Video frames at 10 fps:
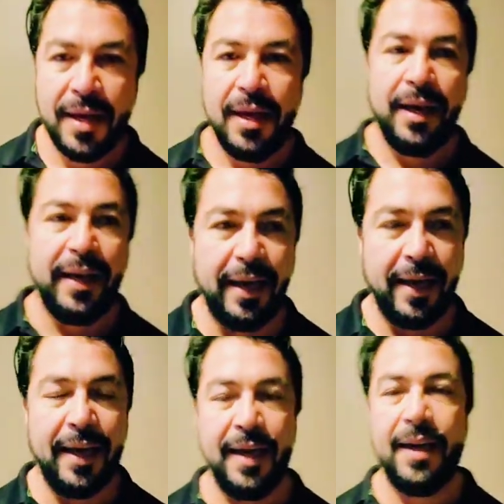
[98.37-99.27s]

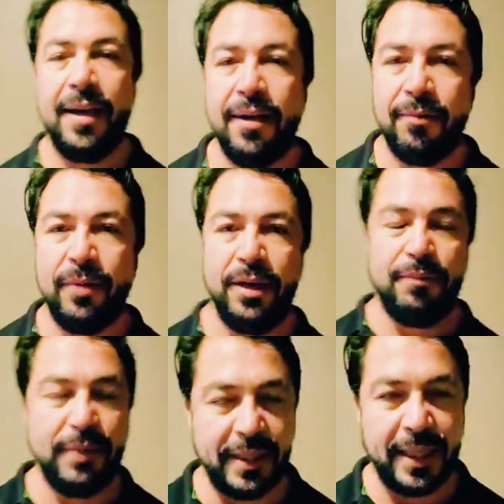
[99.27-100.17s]
Eh, bueno,
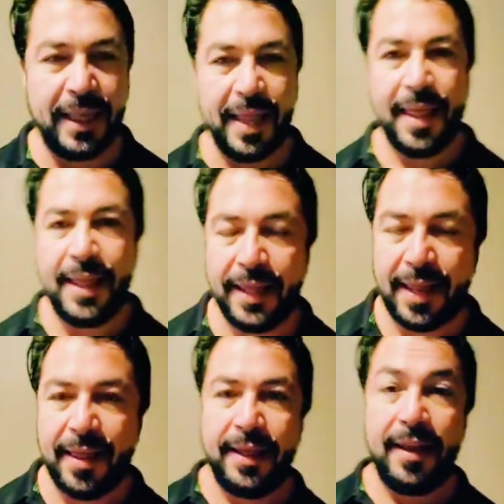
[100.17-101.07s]
pues de entrada, de entrada, de
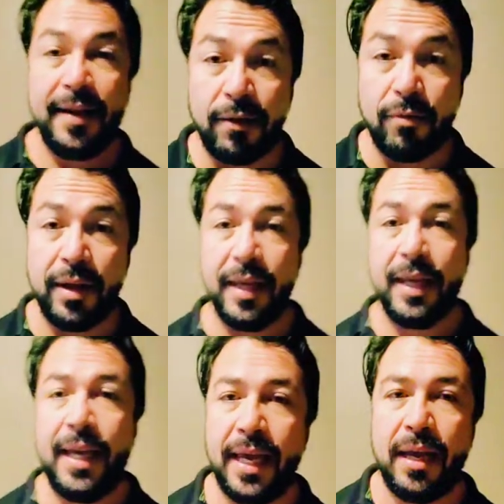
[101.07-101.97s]
entrada, recuerden
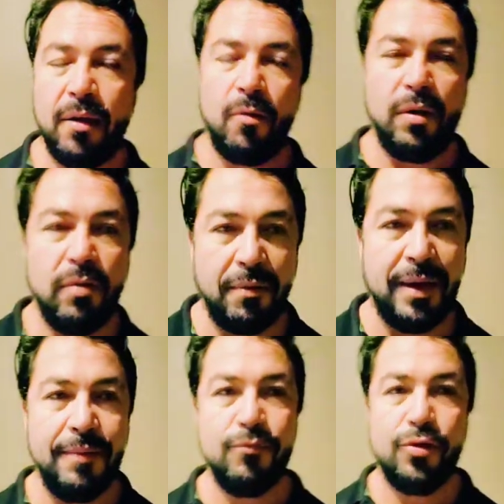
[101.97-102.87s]
que cuando
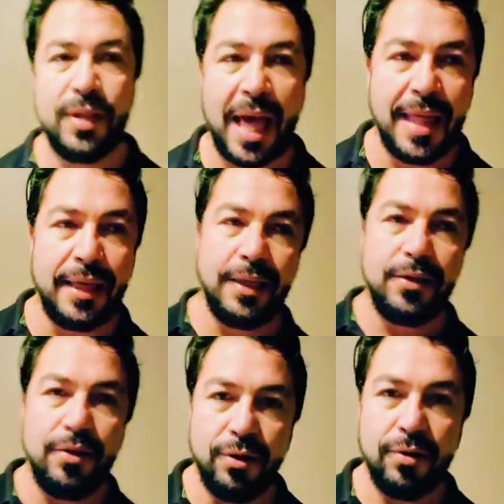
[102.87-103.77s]
hablamos de
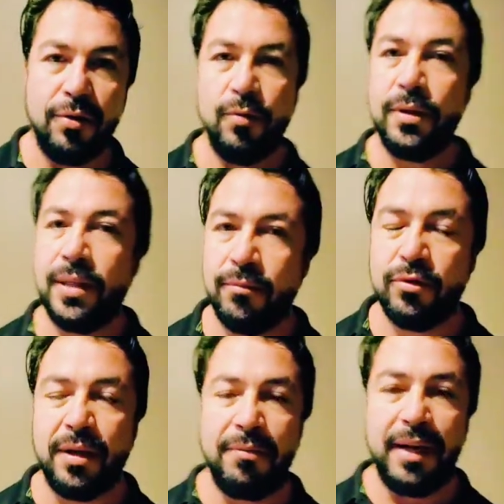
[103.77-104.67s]
adicción no estamos
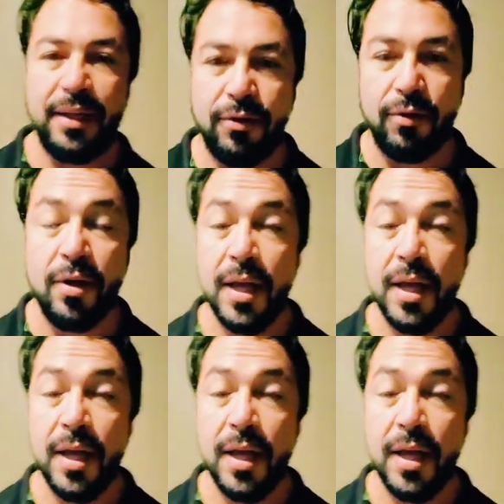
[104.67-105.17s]
hablando